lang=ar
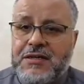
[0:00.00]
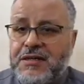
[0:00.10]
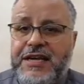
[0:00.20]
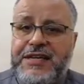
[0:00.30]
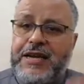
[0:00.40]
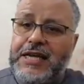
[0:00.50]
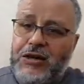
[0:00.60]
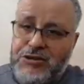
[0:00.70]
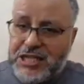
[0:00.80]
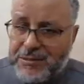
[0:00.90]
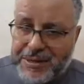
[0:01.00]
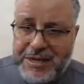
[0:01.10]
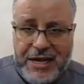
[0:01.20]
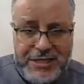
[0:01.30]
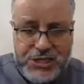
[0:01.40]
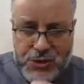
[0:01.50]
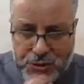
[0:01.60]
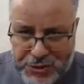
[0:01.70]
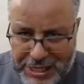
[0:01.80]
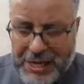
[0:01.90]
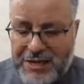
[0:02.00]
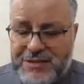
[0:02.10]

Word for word: لان الا خرجت لبرا غادي يسرقوه ليها